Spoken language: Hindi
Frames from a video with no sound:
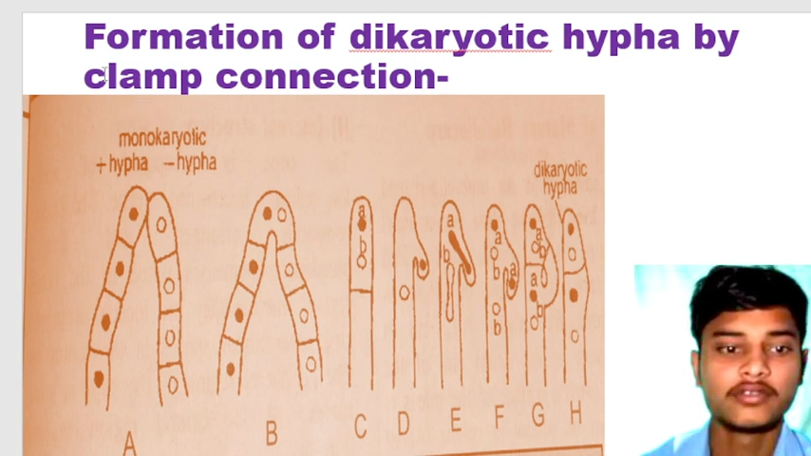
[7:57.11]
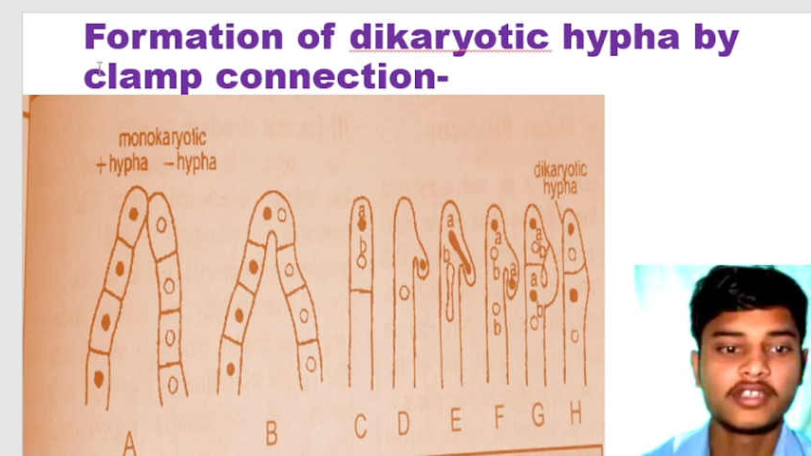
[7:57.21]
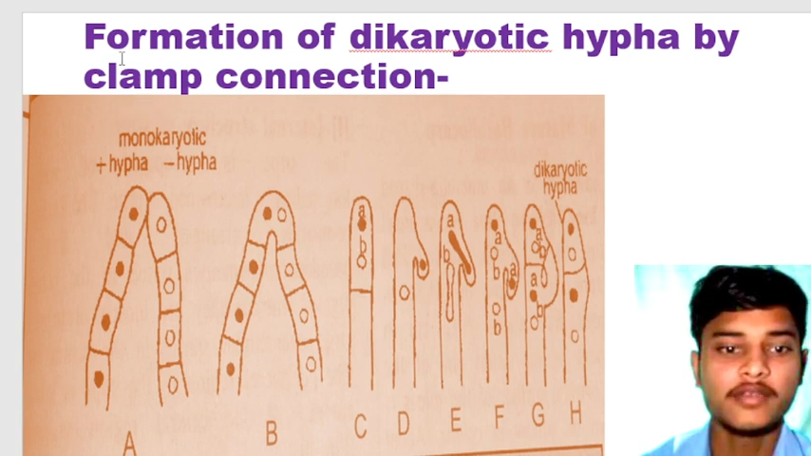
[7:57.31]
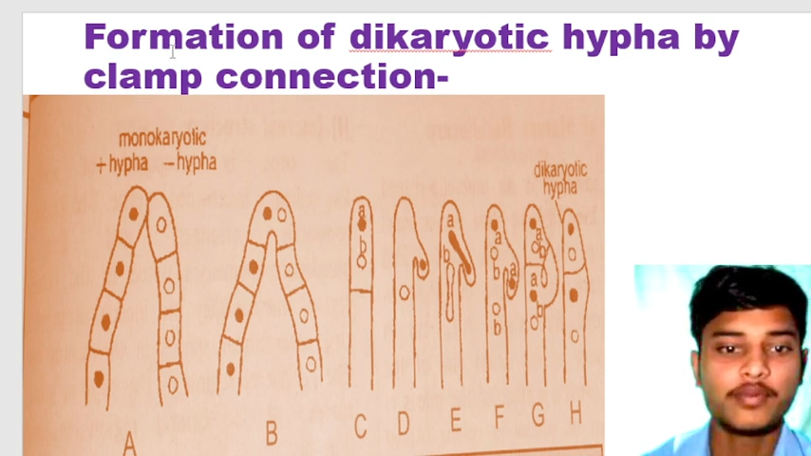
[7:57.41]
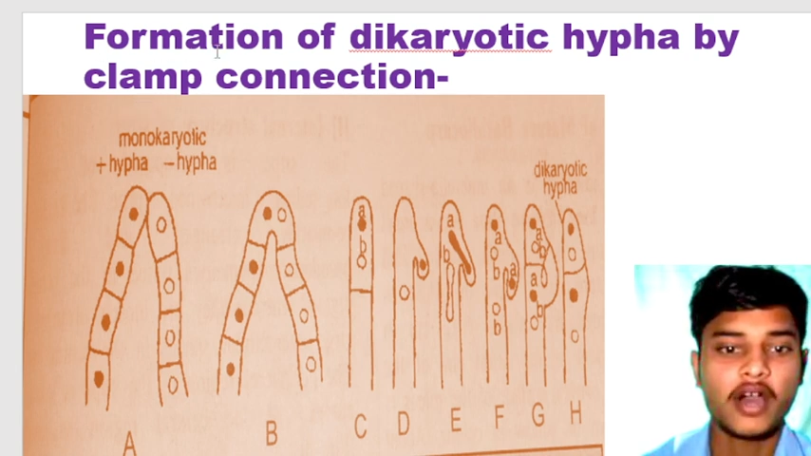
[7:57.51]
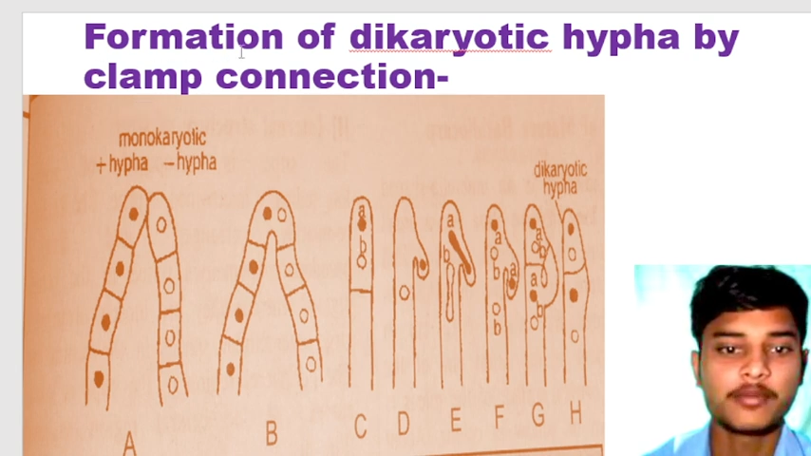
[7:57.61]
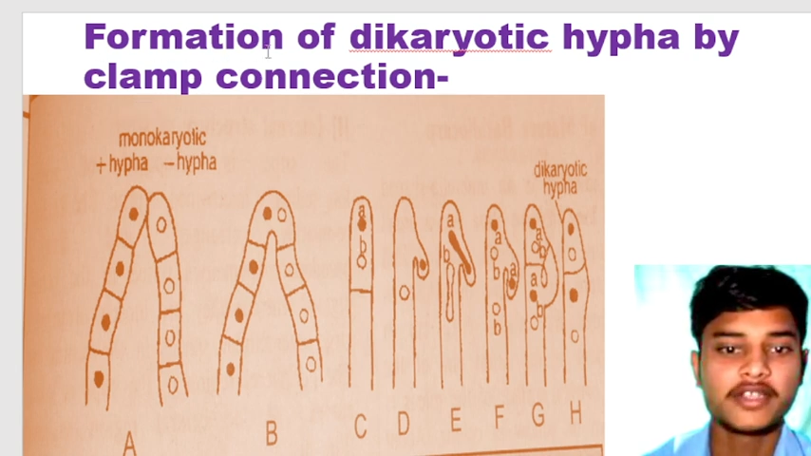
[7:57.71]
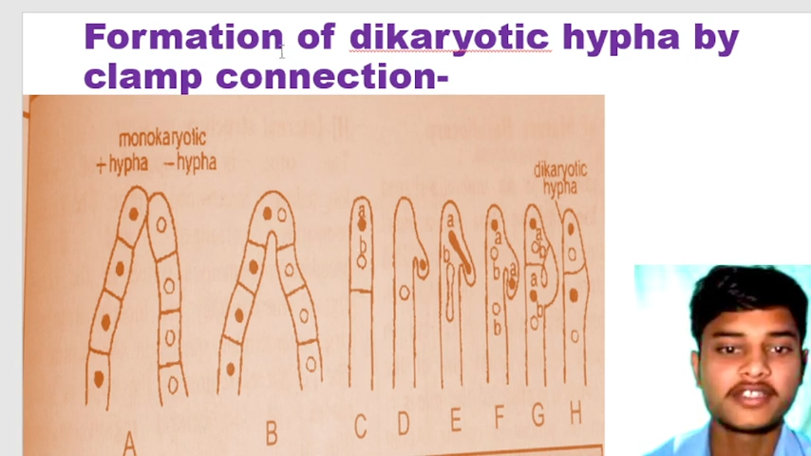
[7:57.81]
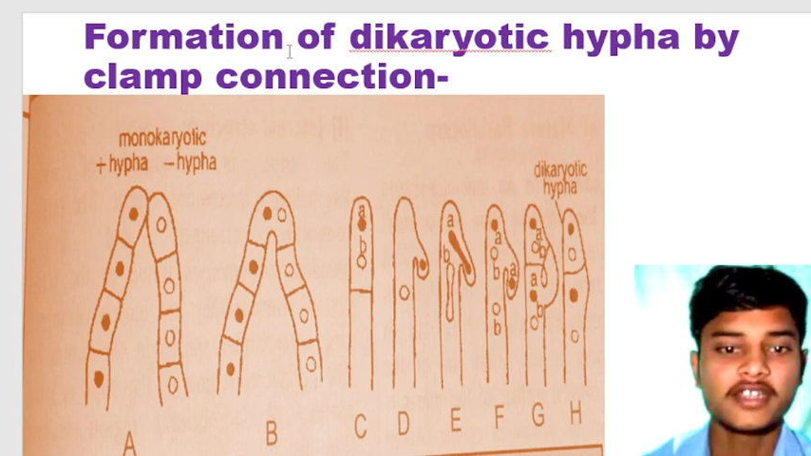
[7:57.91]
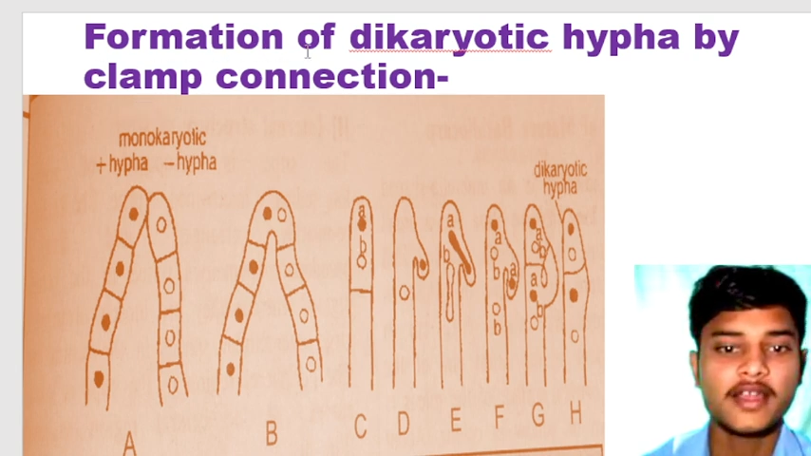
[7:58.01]
कि
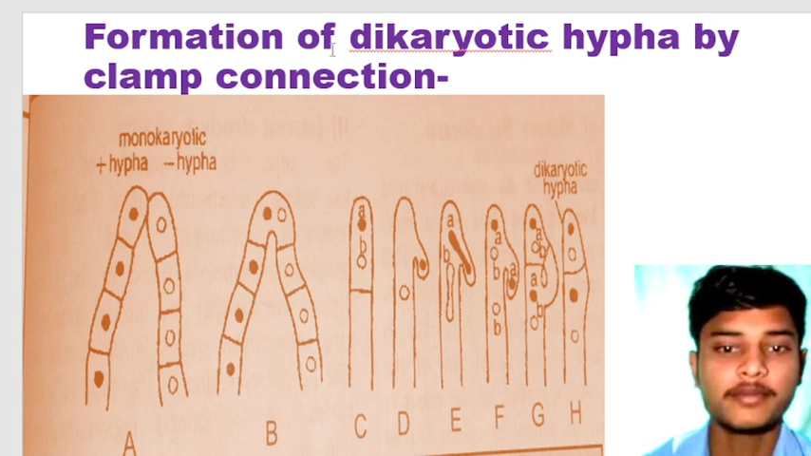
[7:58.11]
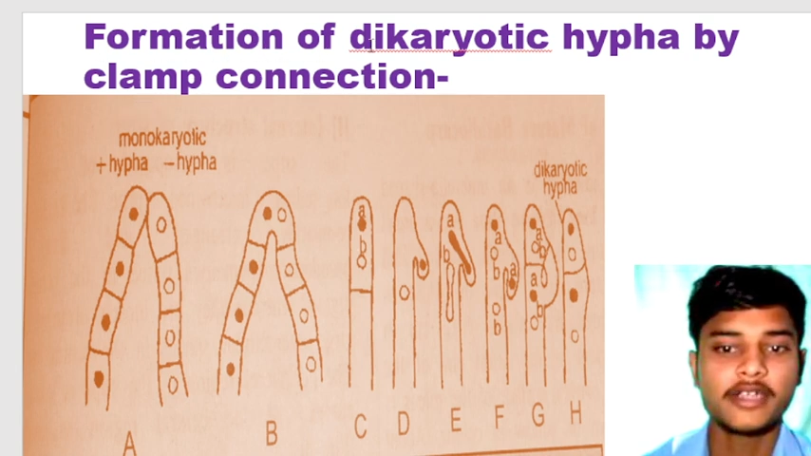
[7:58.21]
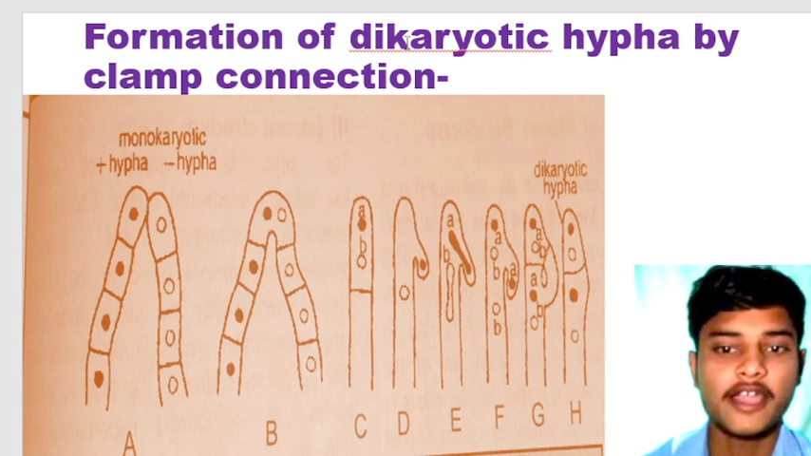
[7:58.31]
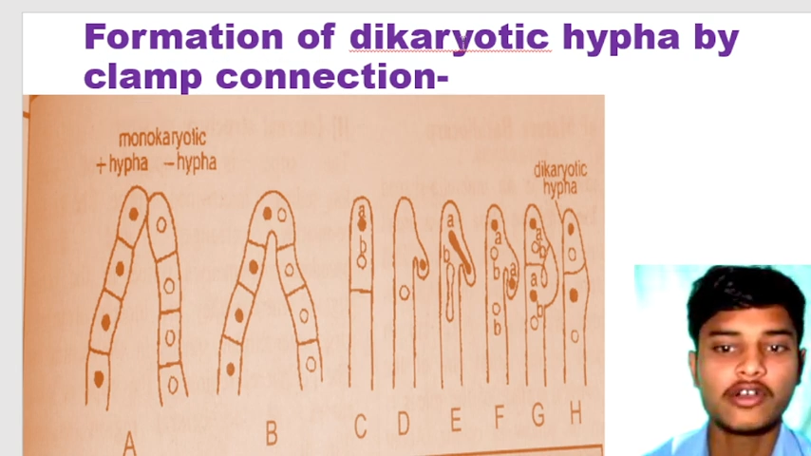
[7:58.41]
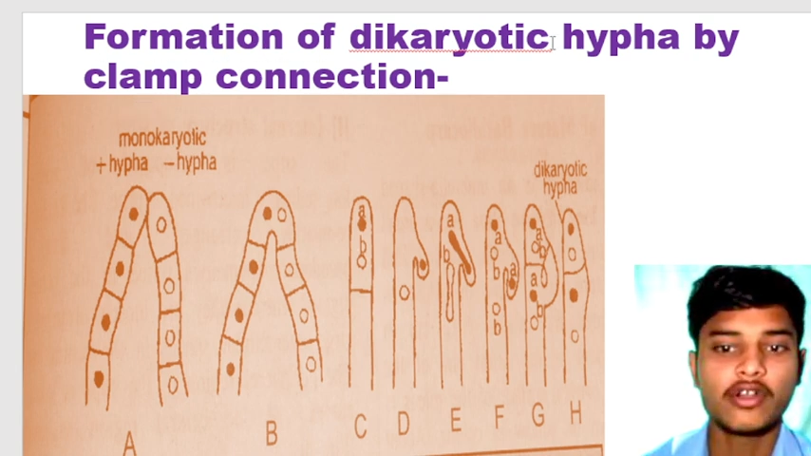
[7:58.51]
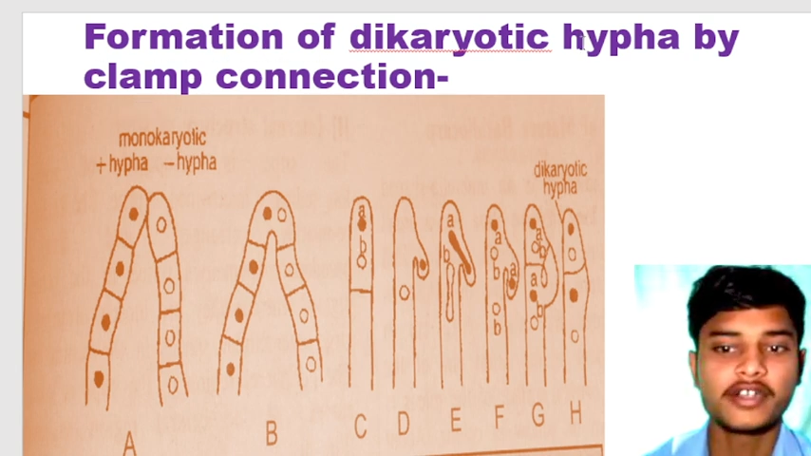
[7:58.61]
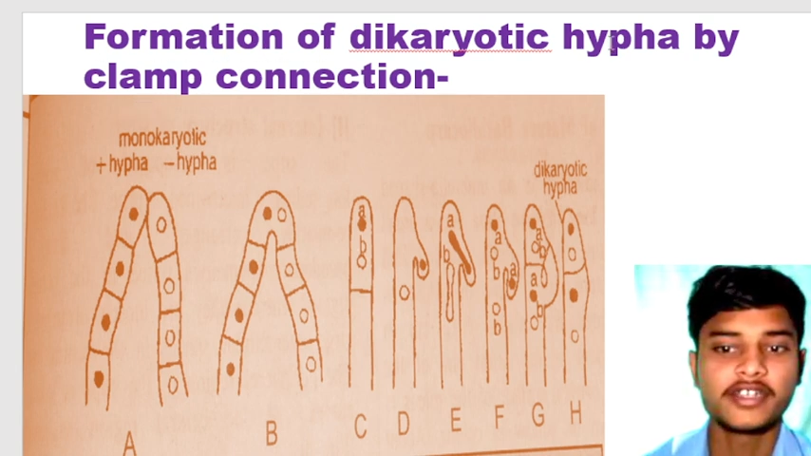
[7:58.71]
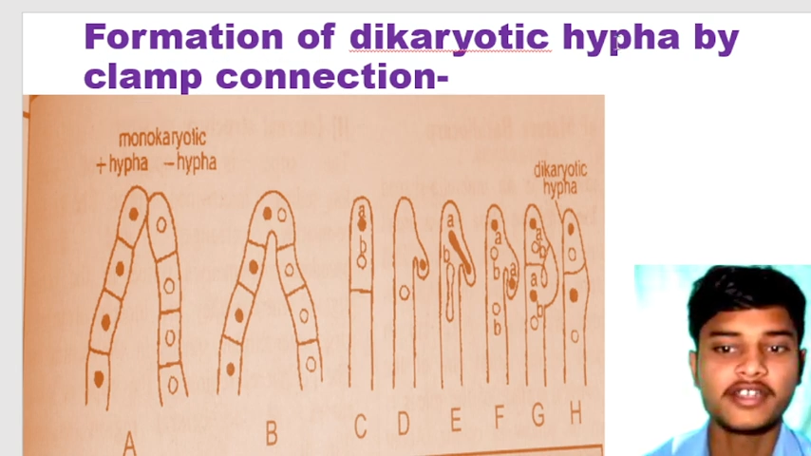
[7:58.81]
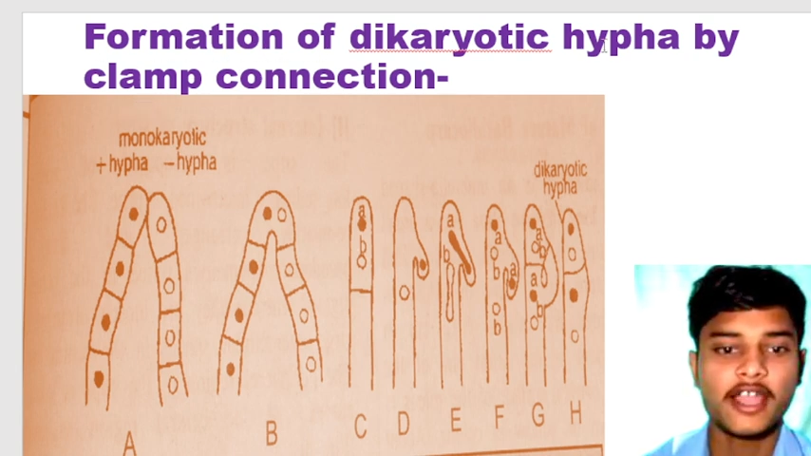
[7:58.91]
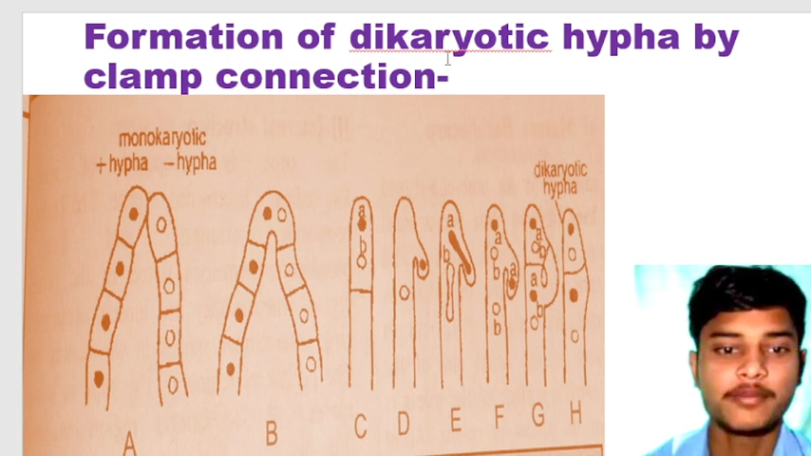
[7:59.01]
फॉर्मेशन ऑफ
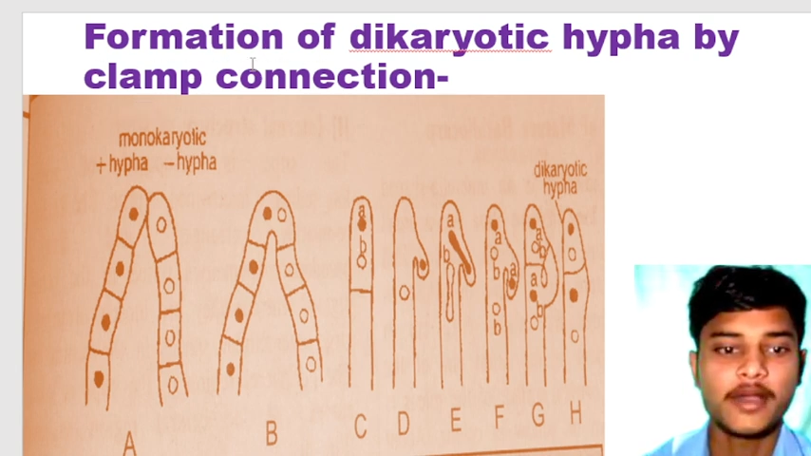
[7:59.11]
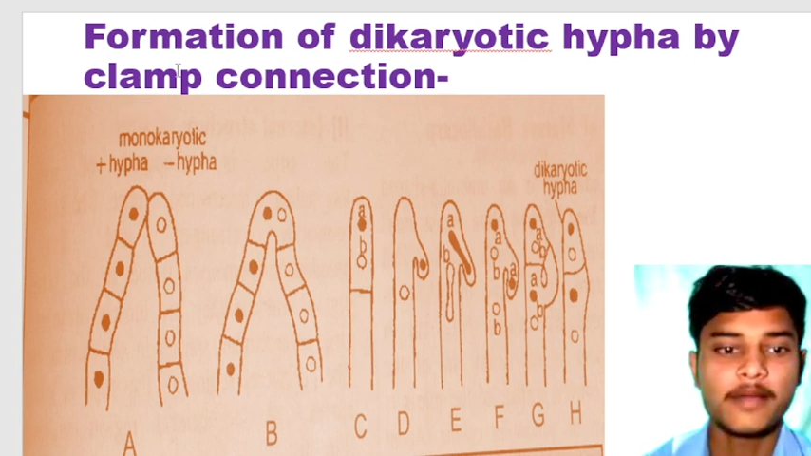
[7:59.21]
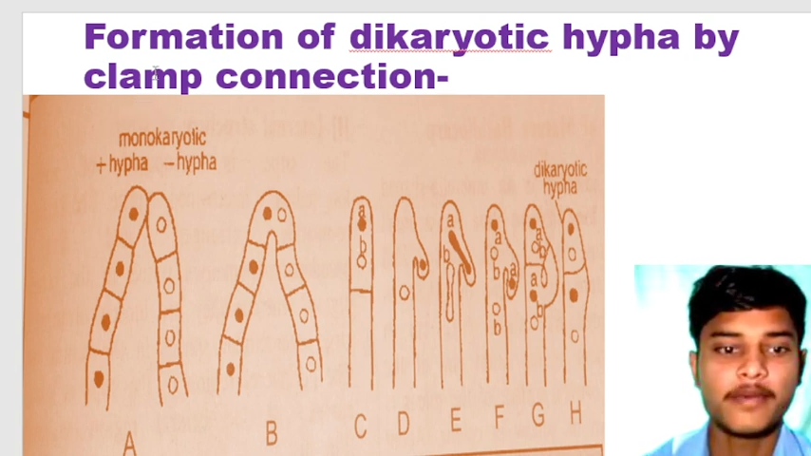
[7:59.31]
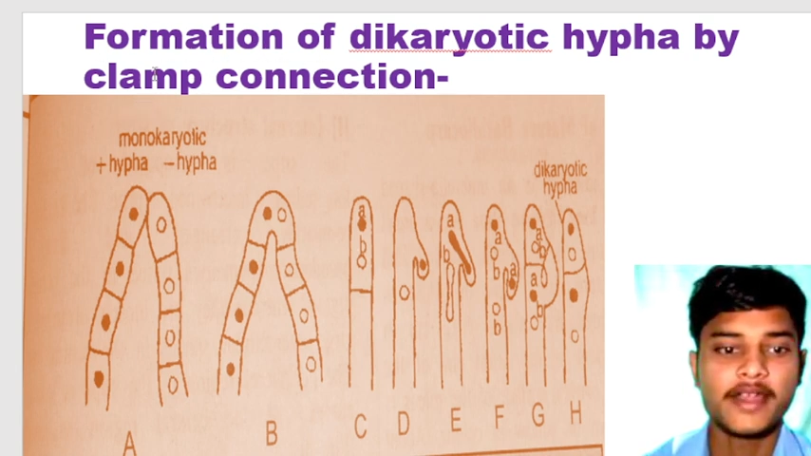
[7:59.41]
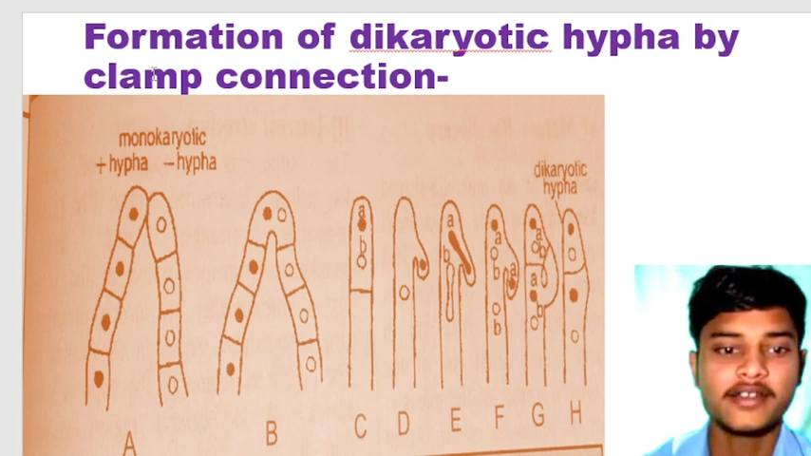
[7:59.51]
डाइकोरोटिक हाइपा बाई